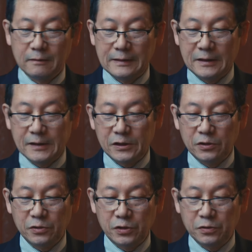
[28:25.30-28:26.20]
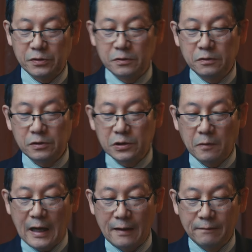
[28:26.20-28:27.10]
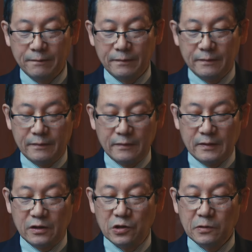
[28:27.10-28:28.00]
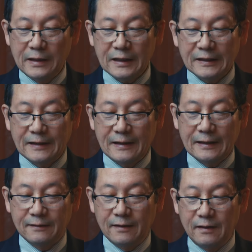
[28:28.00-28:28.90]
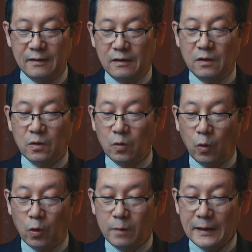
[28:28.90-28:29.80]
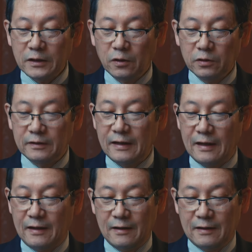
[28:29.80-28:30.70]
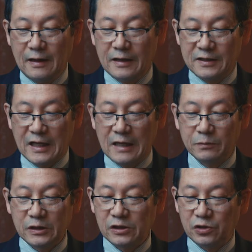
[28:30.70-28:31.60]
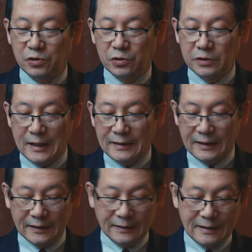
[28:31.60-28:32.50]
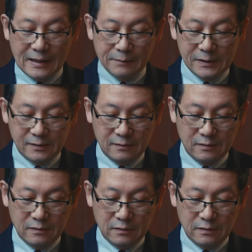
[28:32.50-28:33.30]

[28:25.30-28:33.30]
私たちの主救い主は、柔和な方であって、転ばに乗ってエルサレムに入場された方であります。